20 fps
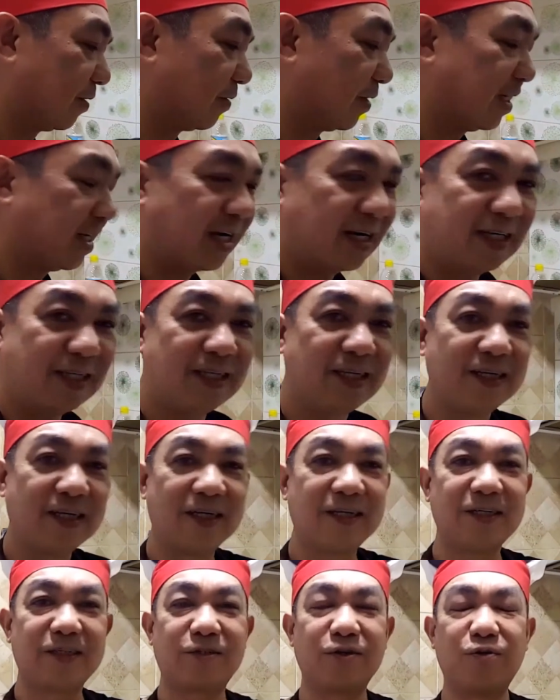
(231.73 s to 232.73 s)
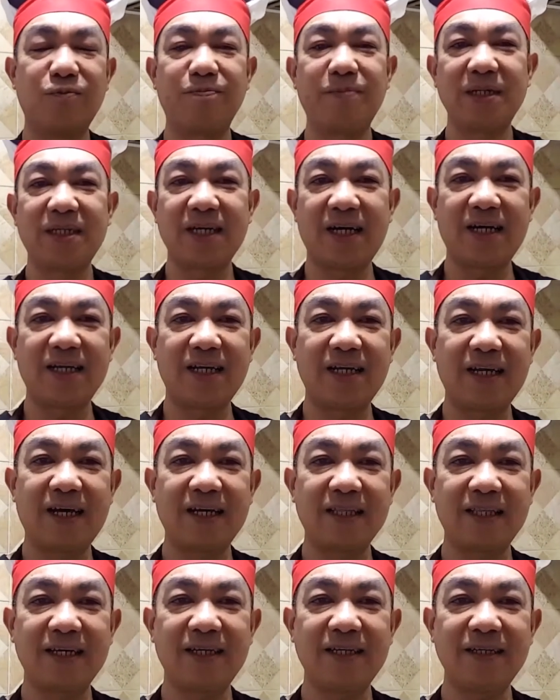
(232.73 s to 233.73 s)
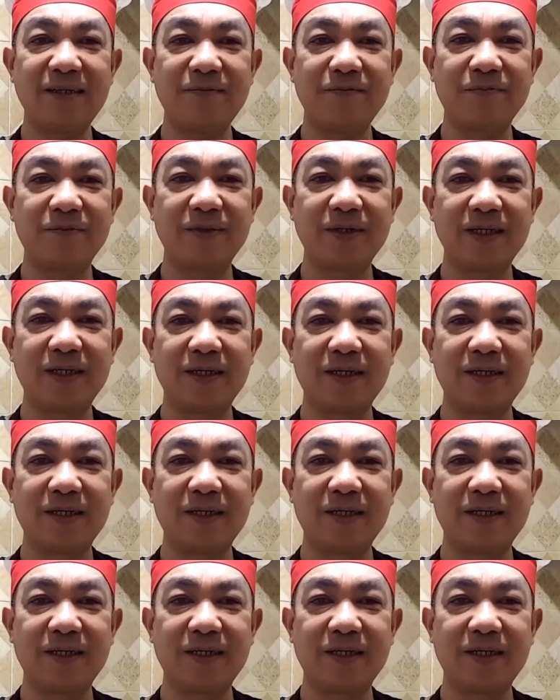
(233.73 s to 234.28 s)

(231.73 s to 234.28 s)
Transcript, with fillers: So, ayan. So, umpisa na natin.